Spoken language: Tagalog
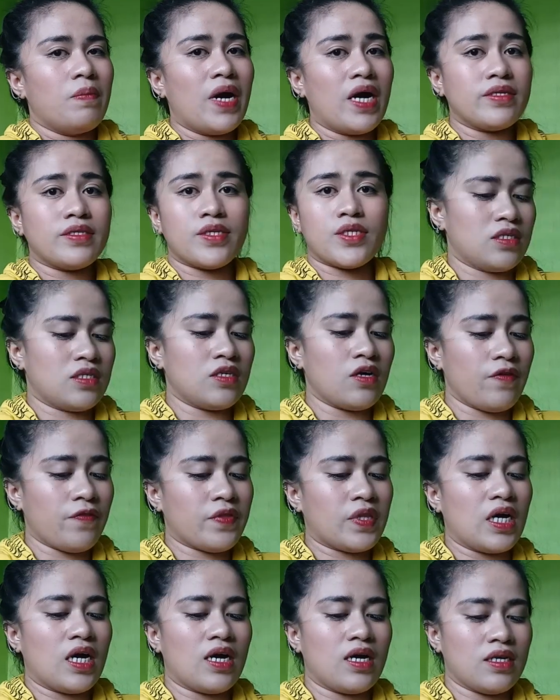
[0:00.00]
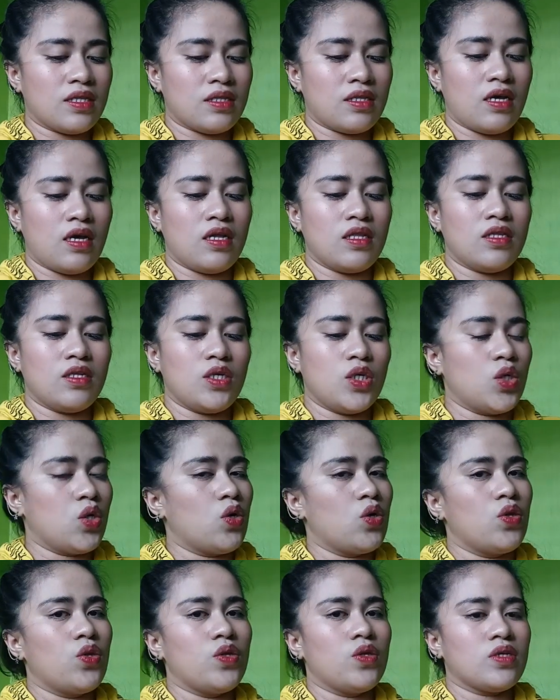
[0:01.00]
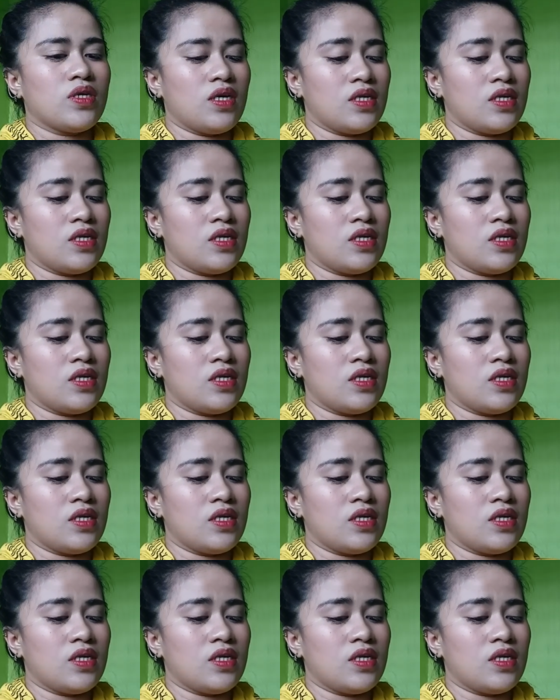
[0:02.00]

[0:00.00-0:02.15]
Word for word: But soft-hearted, yon.